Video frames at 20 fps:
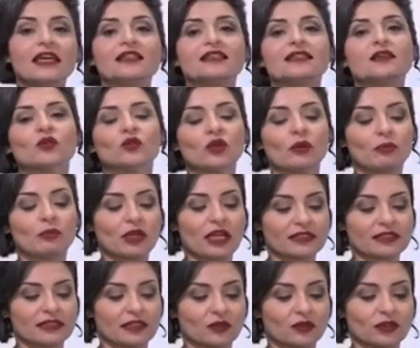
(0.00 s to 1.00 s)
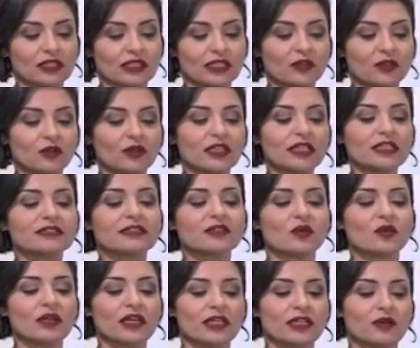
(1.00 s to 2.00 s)
Segundo a apuração do antagonista,
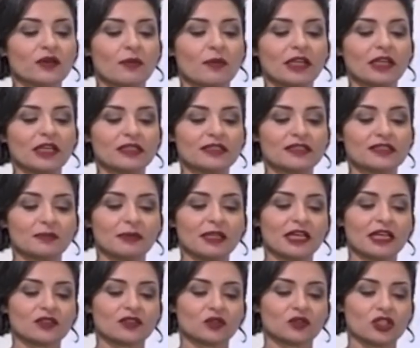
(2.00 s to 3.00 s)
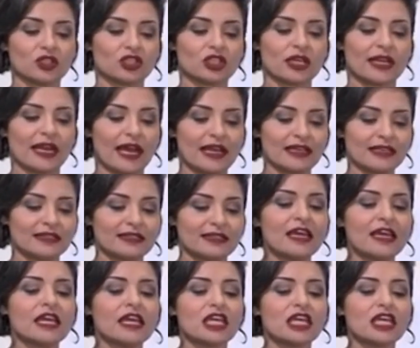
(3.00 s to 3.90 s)
Cunha deu apenas explicações gerais